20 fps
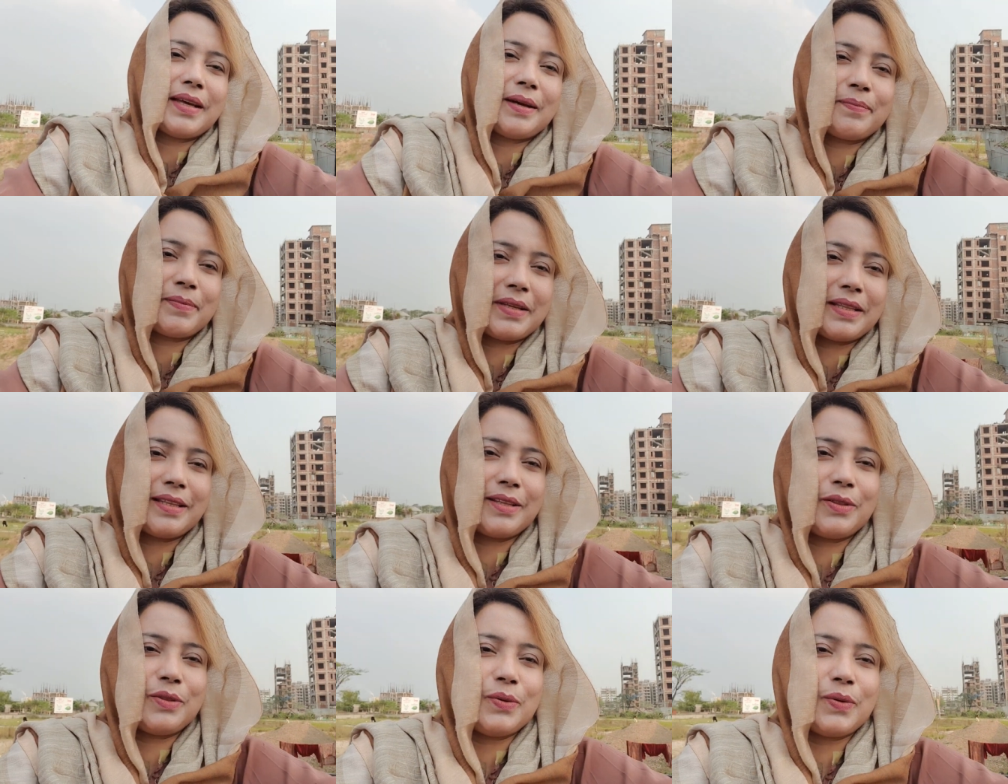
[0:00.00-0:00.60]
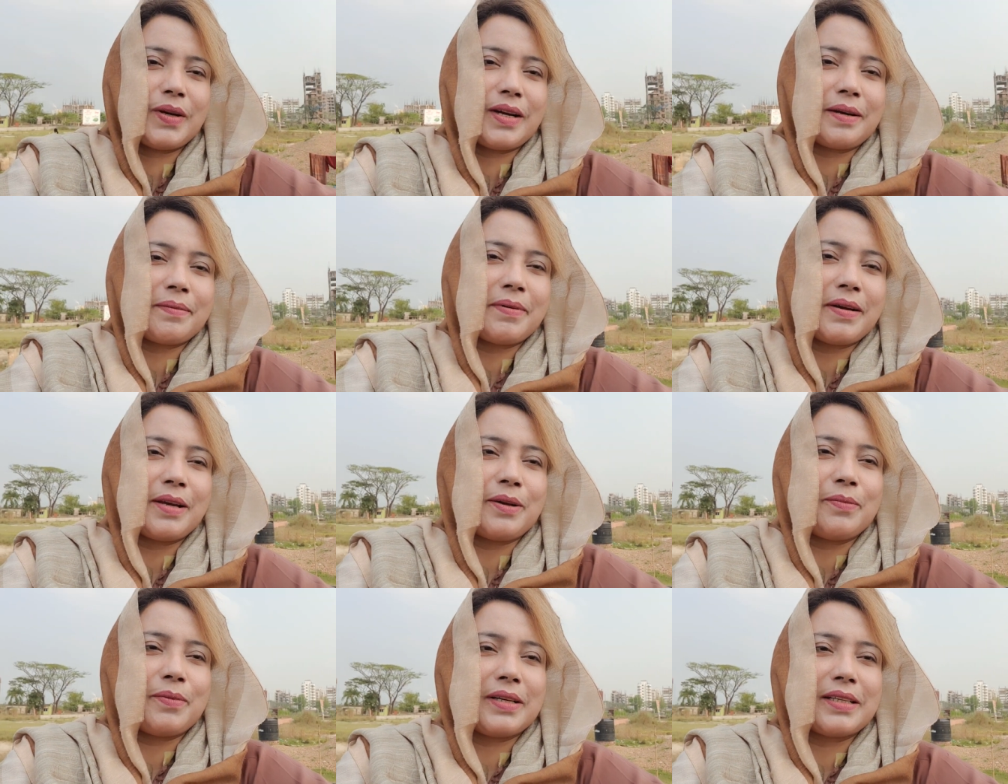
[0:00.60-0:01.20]
আপনাদের দোয়ার
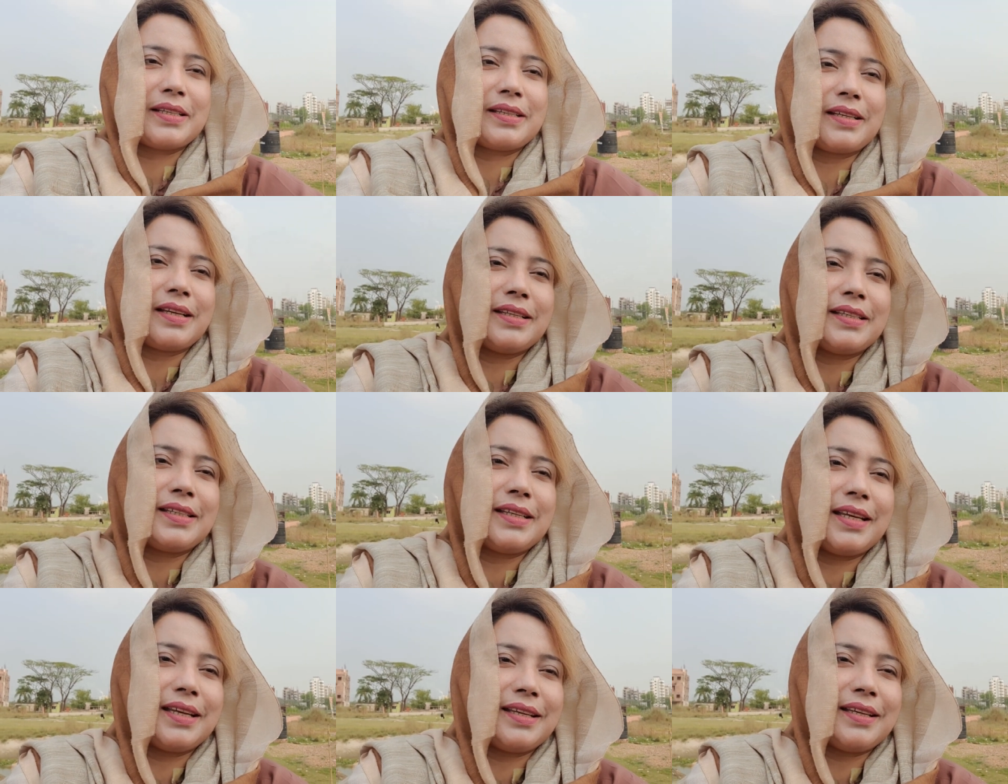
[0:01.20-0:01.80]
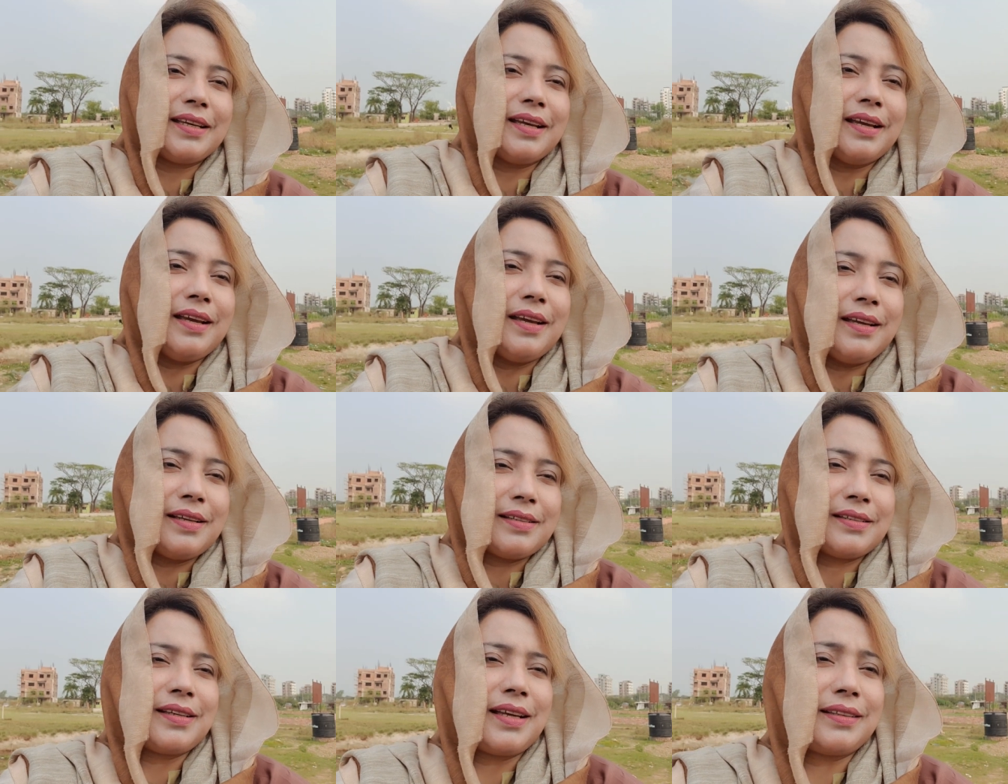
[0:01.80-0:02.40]
ভালোবাসায় সেই
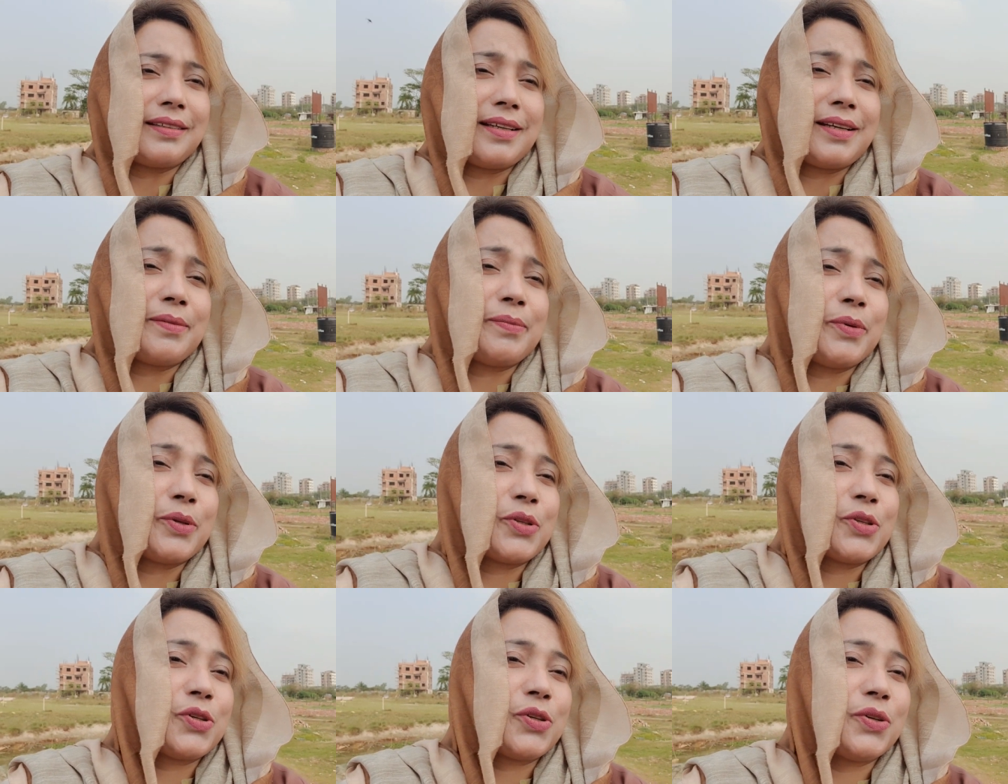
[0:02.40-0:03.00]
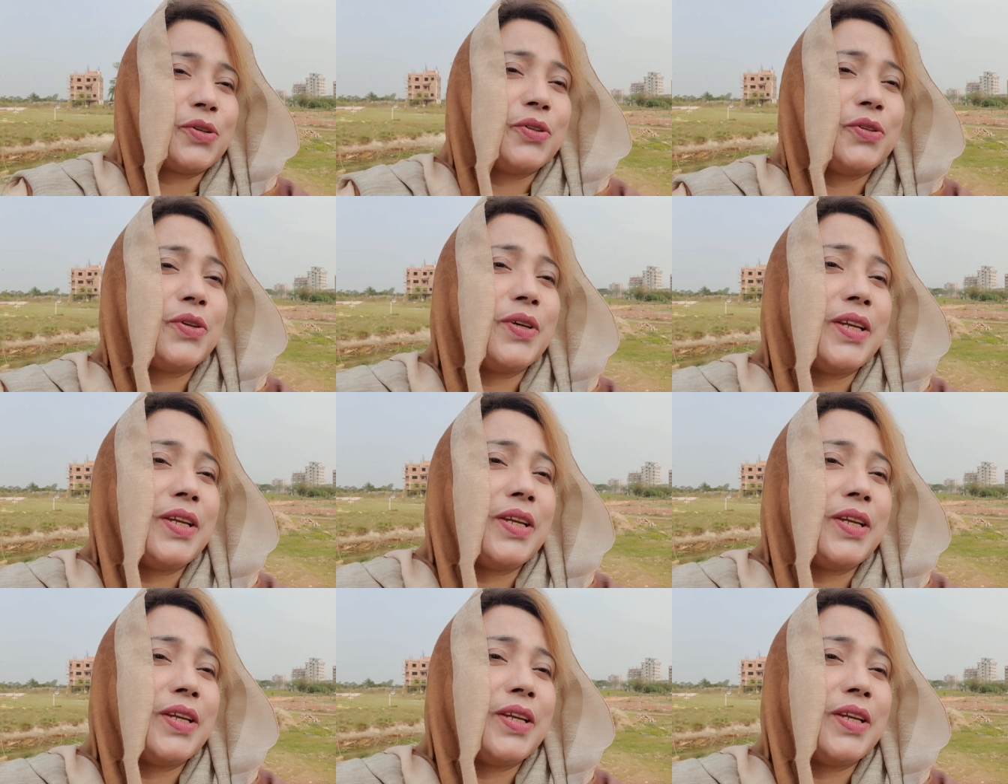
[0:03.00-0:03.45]
সাত আট বছর ধরে